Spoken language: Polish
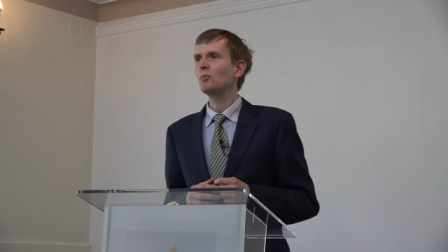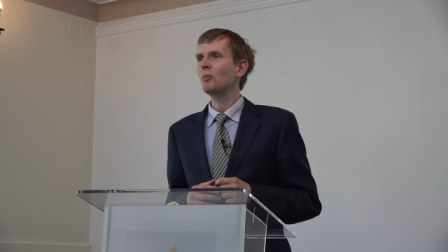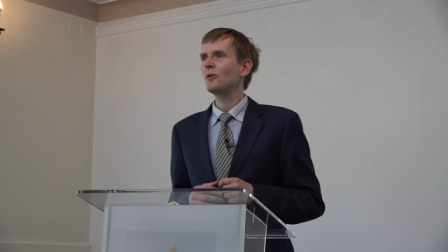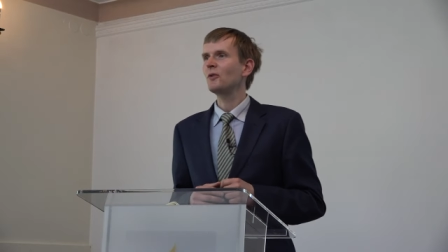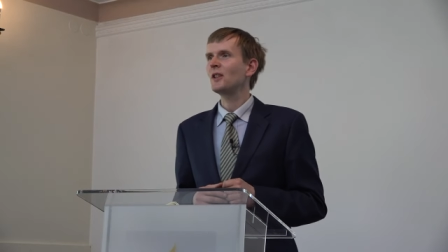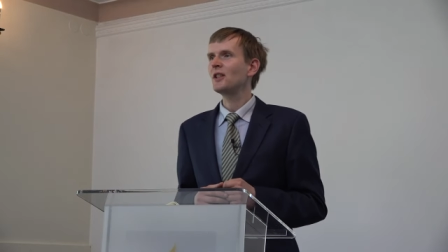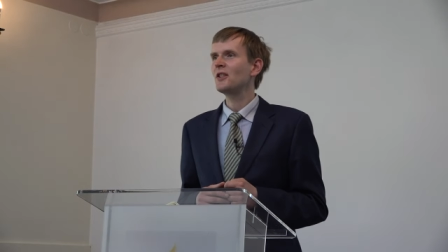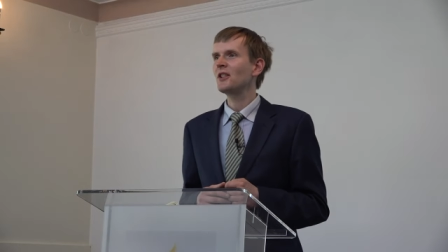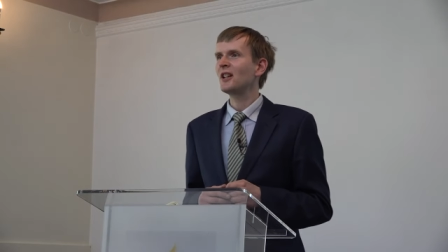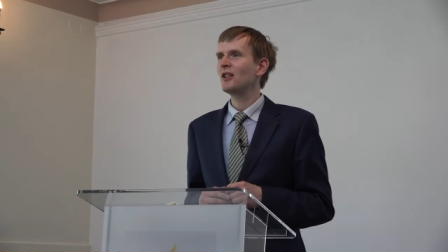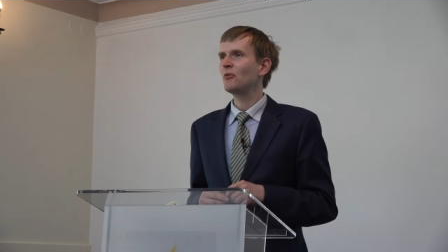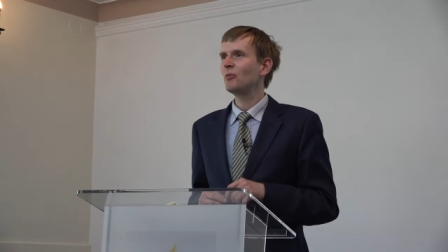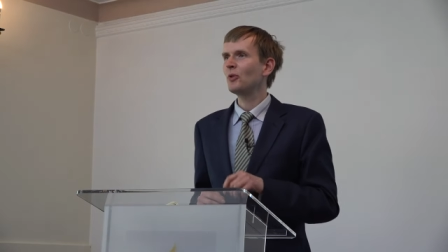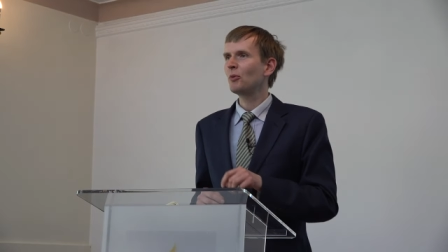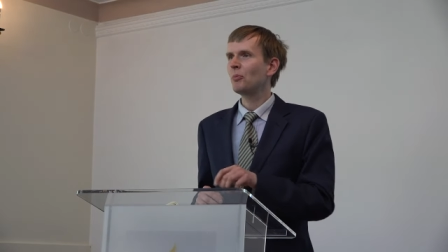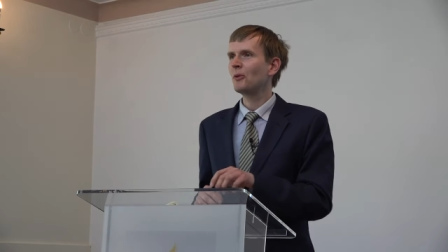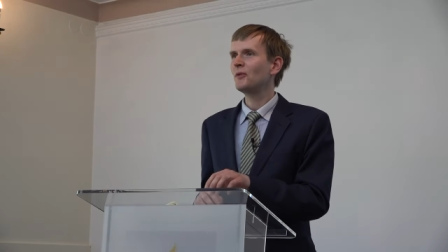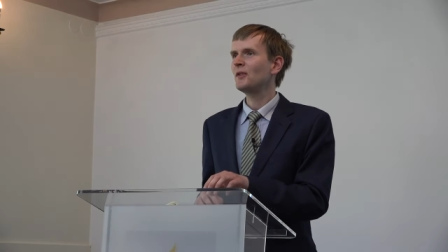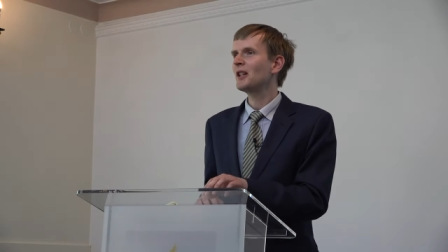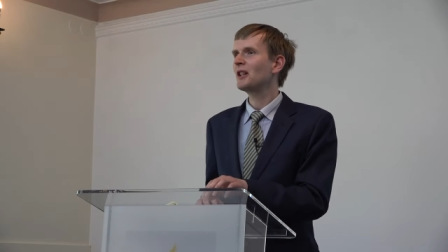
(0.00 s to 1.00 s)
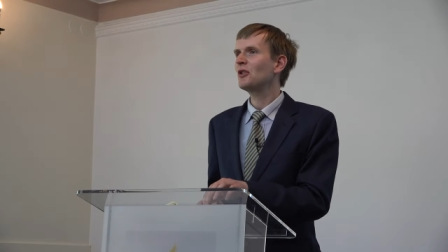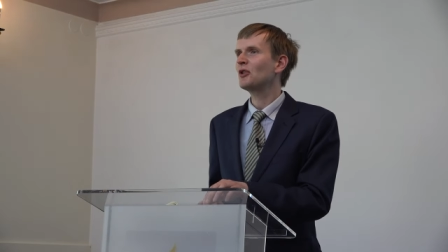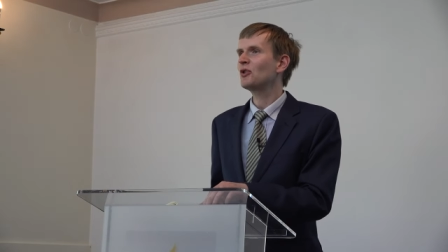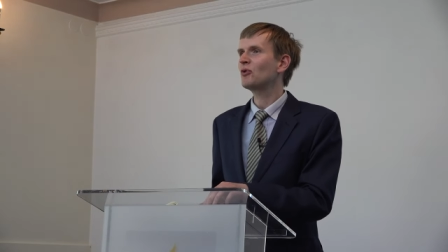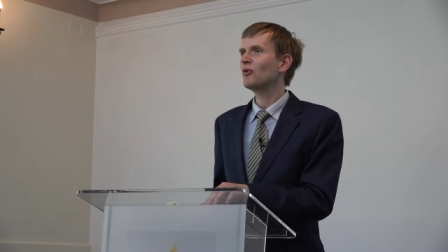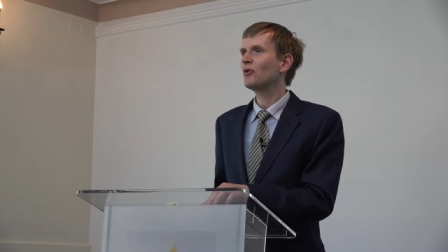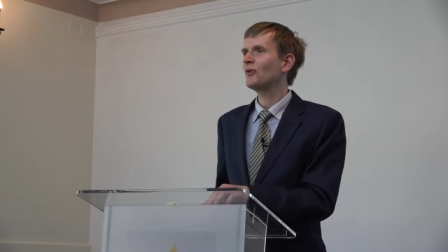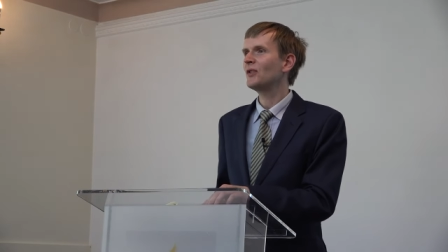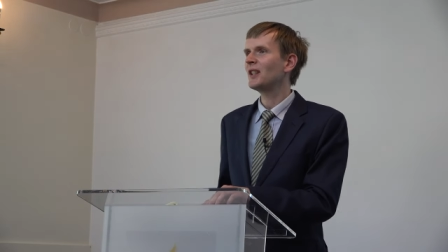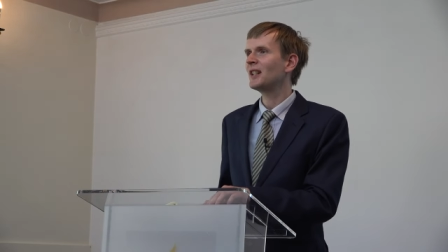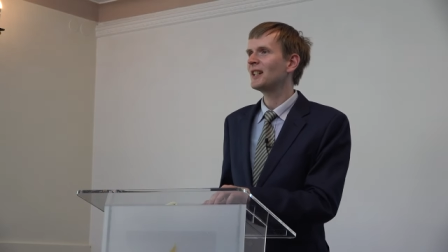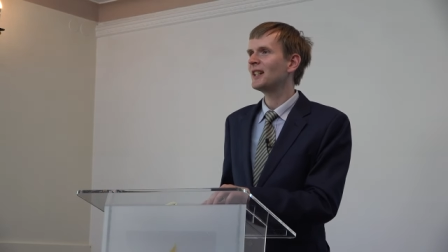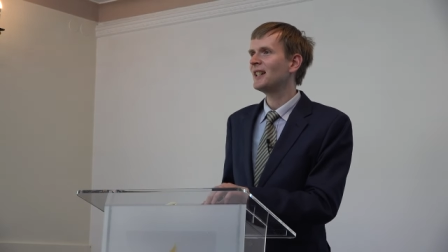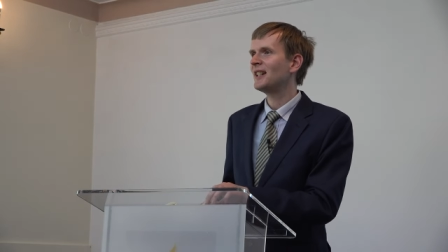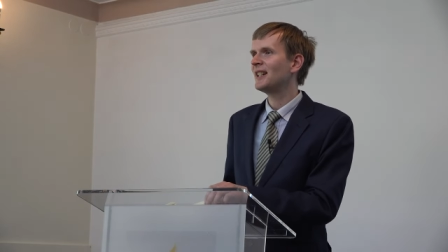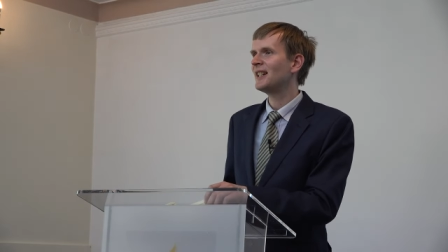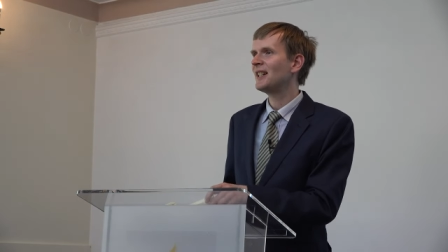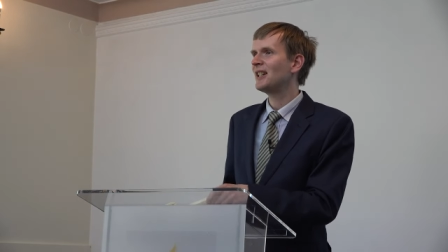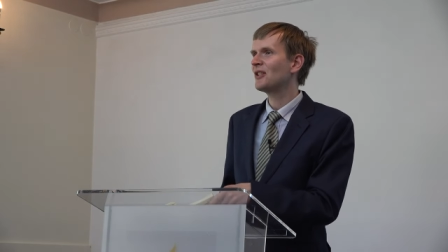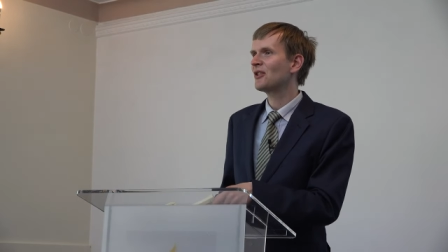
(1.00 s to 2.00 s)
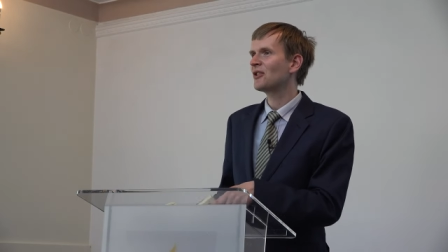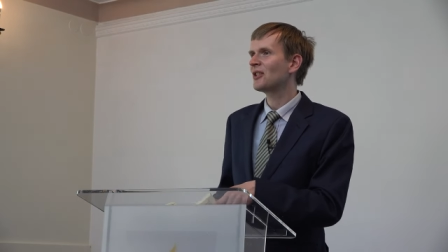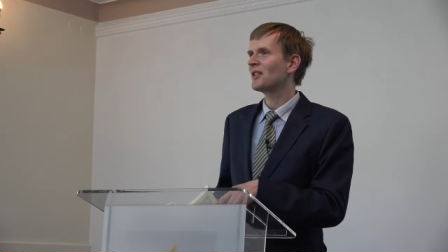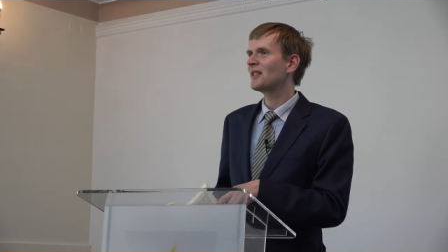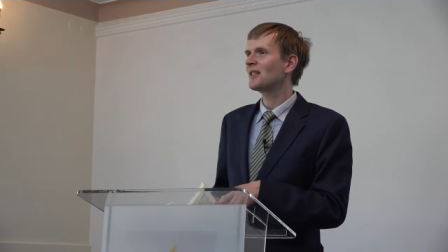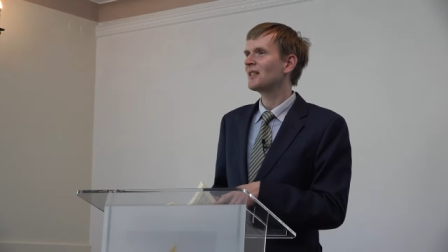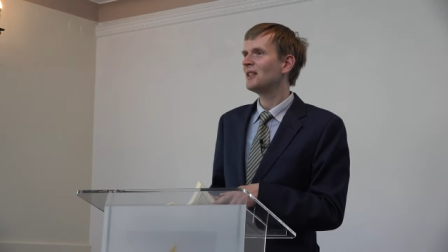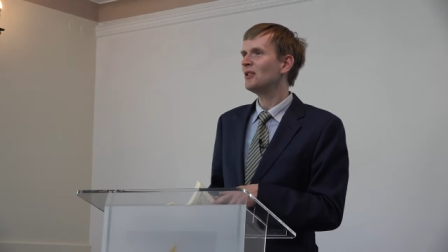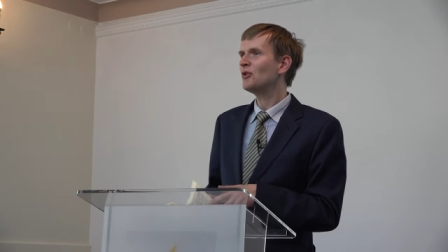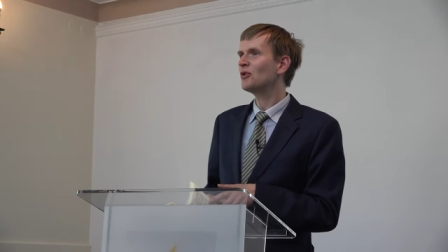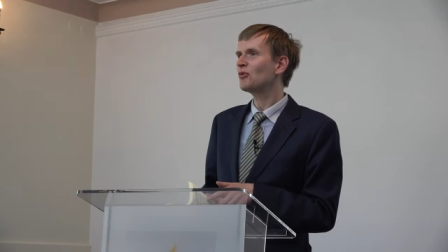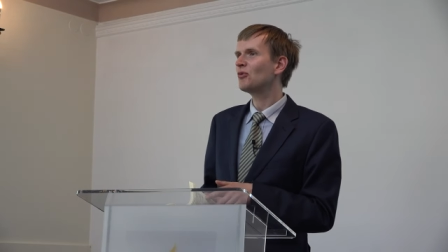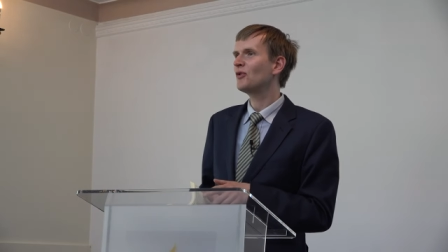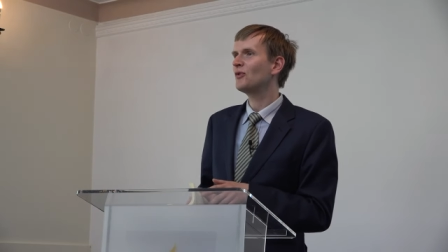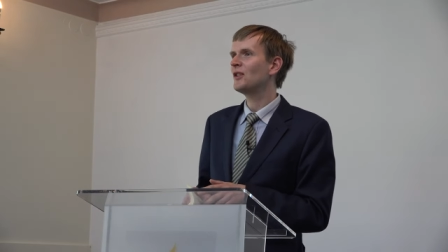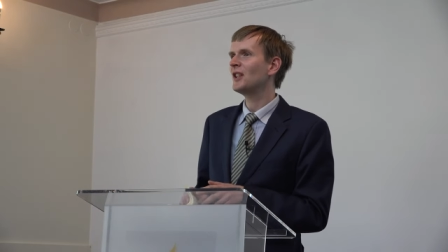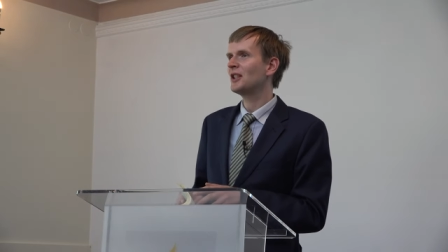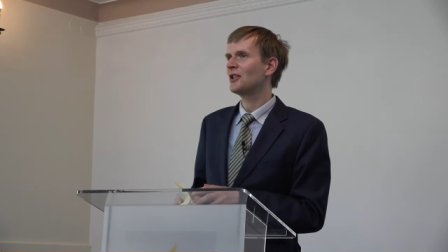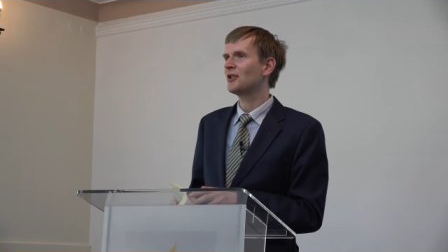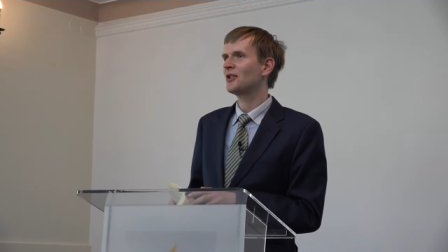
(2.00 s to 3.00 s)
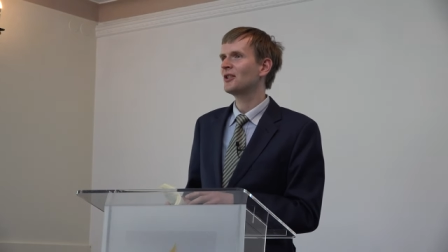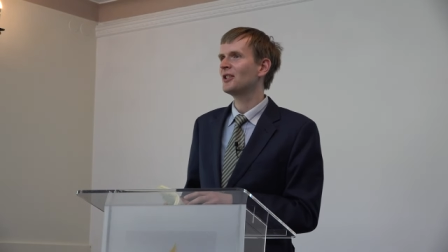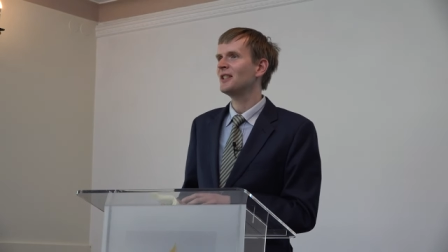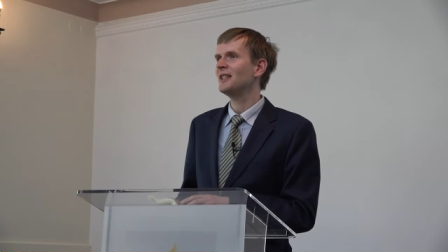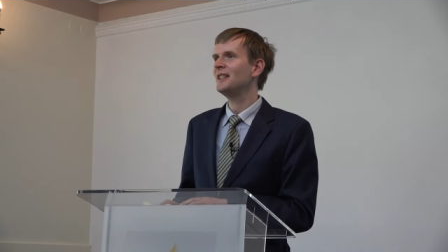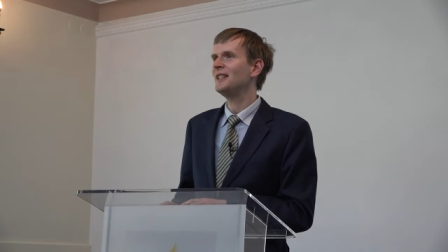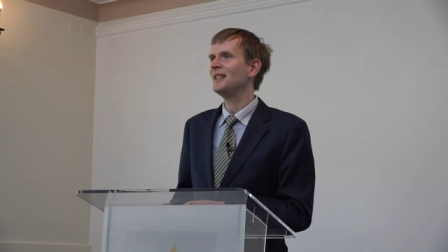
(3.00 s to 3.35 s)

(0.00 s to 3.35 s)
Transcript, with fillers: powiedział do pewnego człowieka, że syn człowieczy